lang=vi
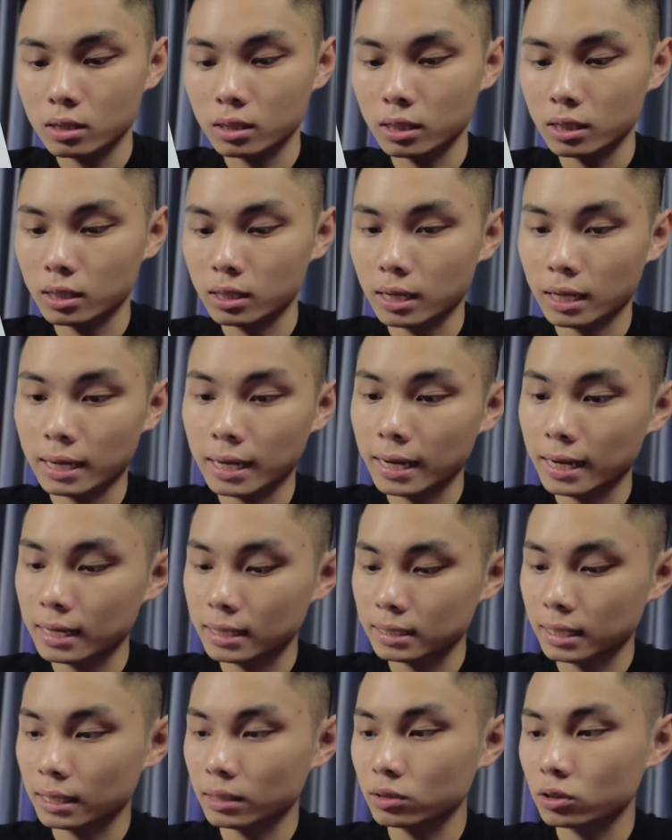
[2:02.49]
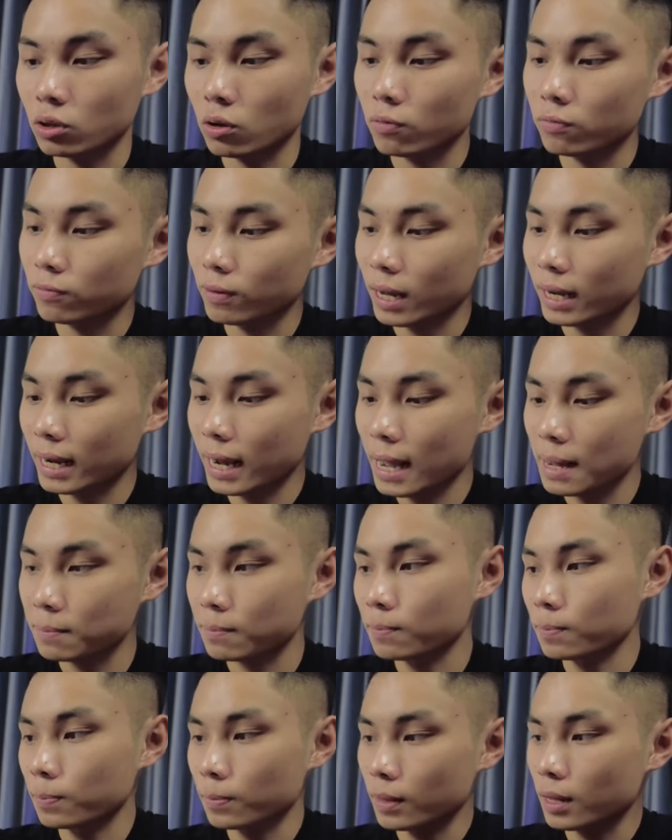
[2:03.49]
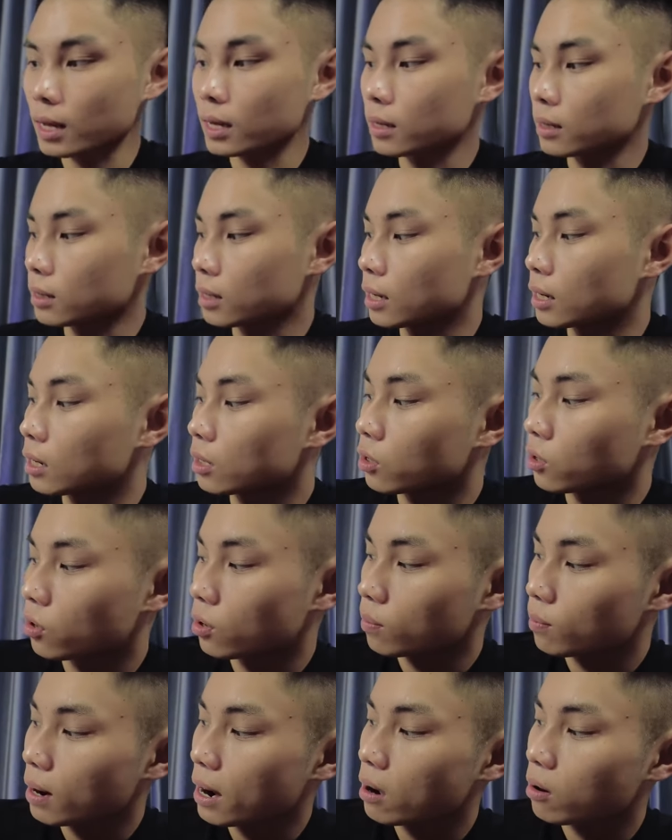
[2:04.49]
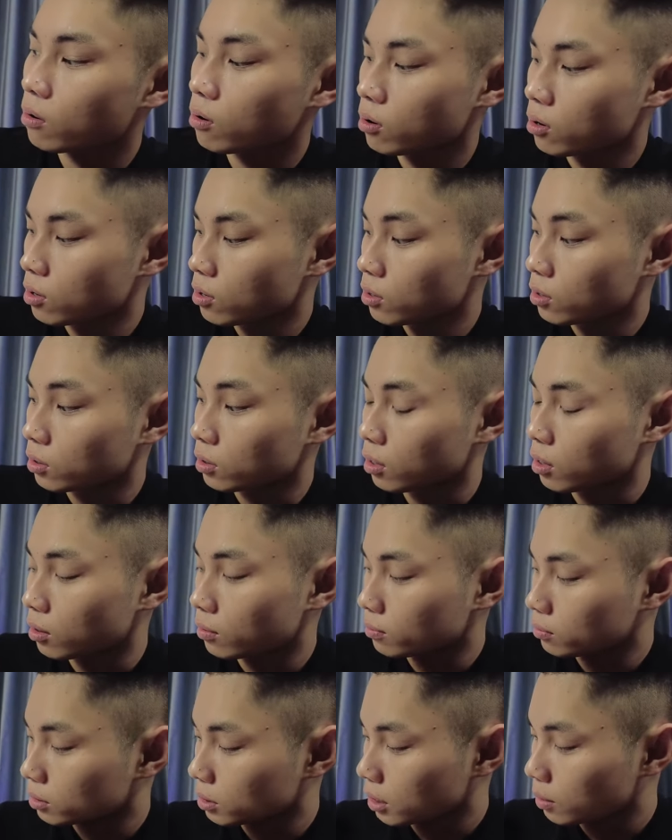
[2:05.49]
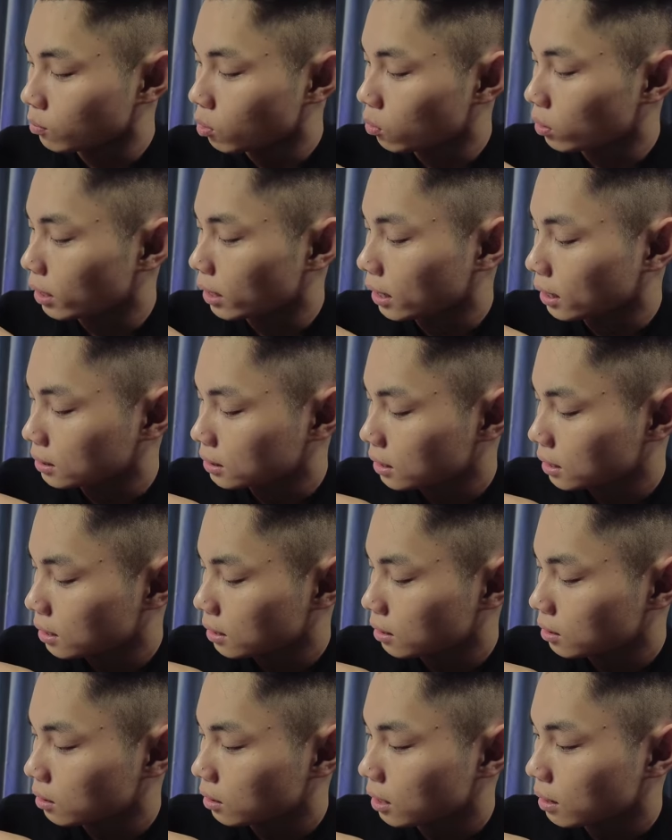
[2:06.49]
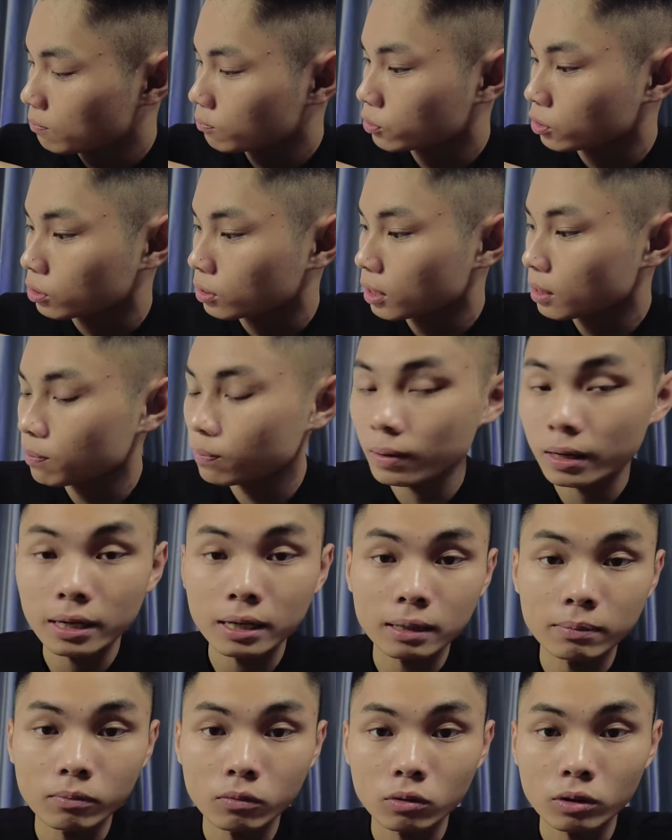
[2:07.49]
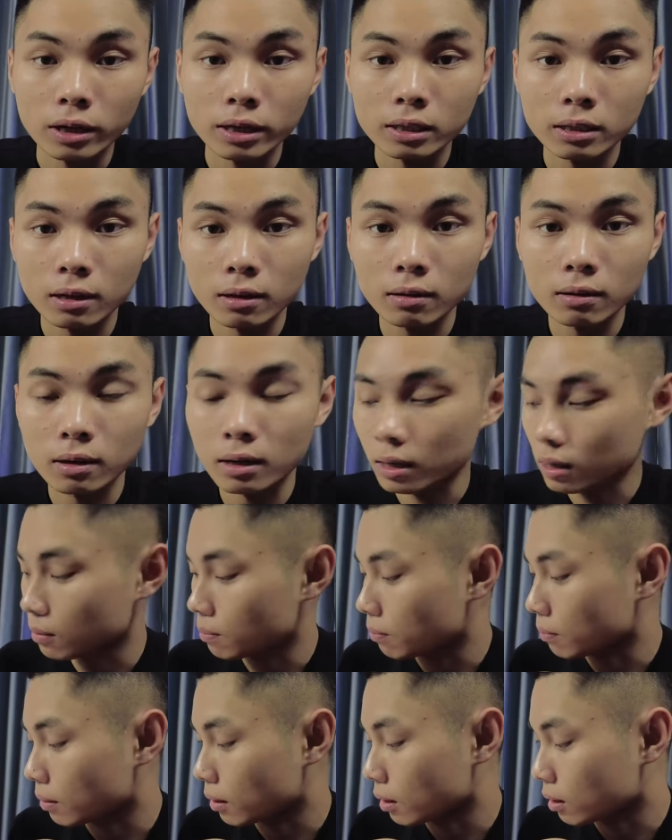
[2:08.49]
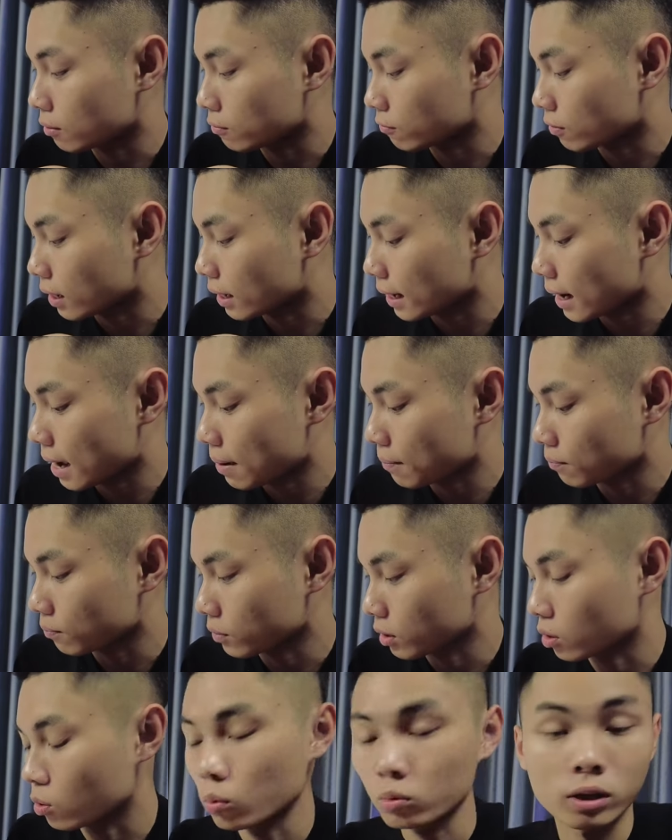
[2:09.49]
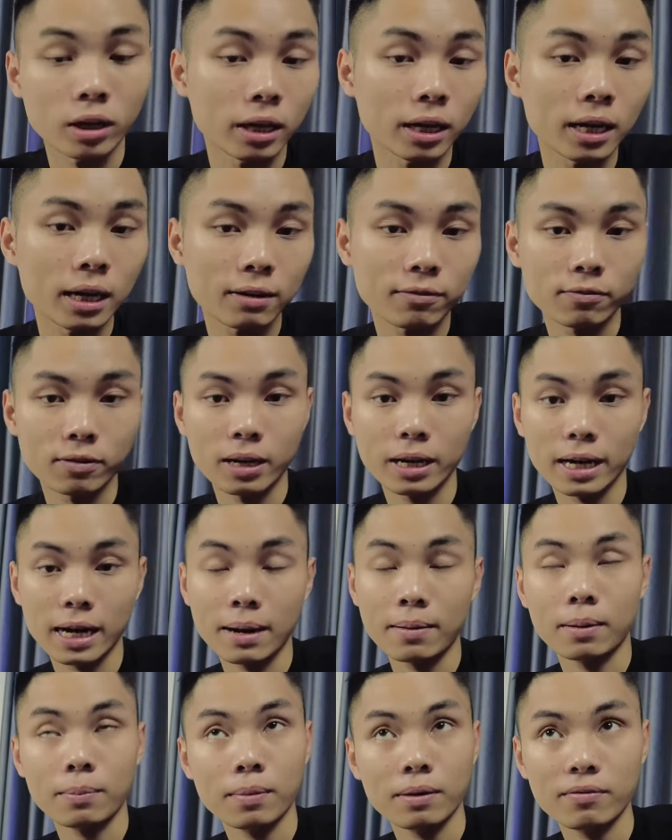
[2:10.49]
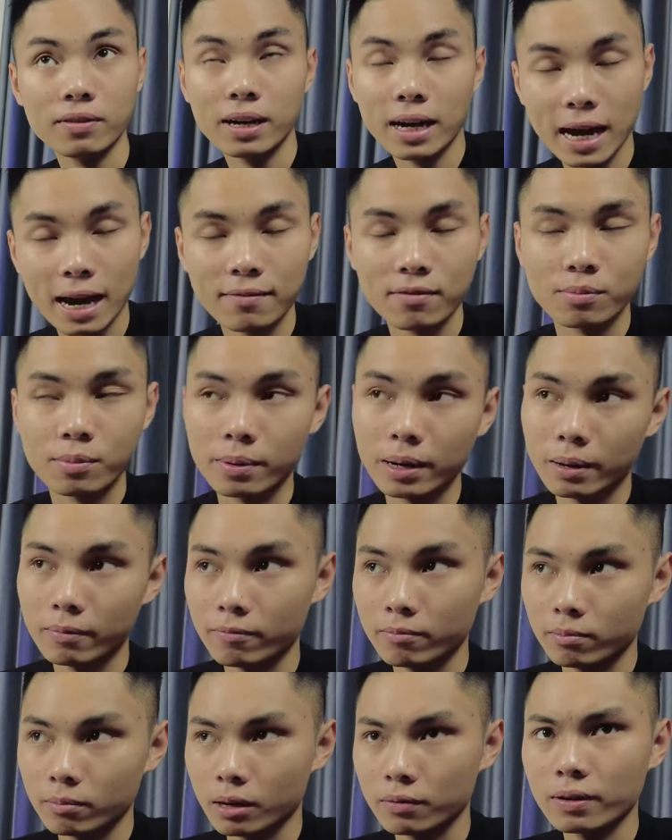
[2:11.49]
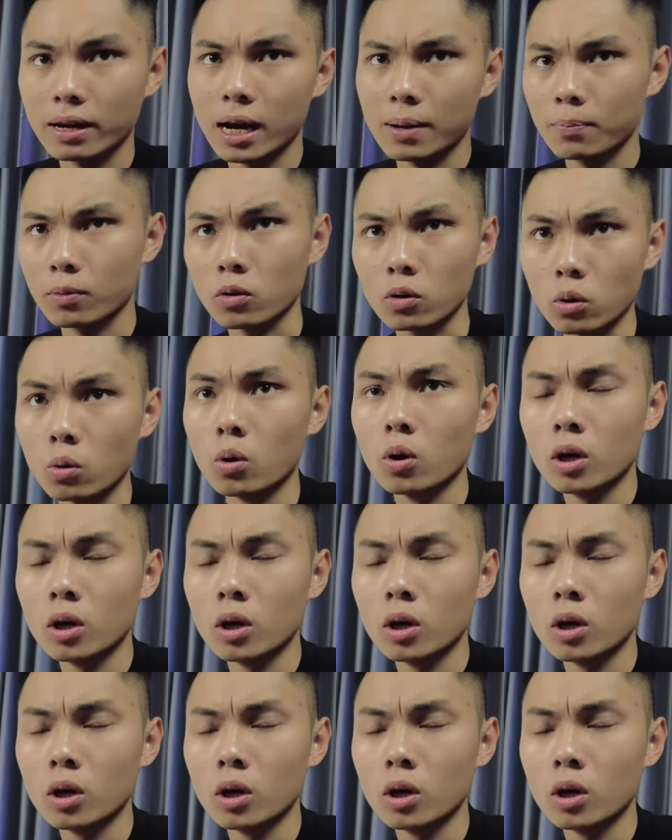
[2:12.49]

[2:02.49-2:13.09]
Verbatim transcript: Thì cái này là dành cho flycam. Đây, đây là drone mount đó, như cái bộ này là sẽ là được lắp trực tiếp lên một cái thân à, mà flycam thì cụ thể đây là flycam là Mavic 2 và Mavic 2 Pro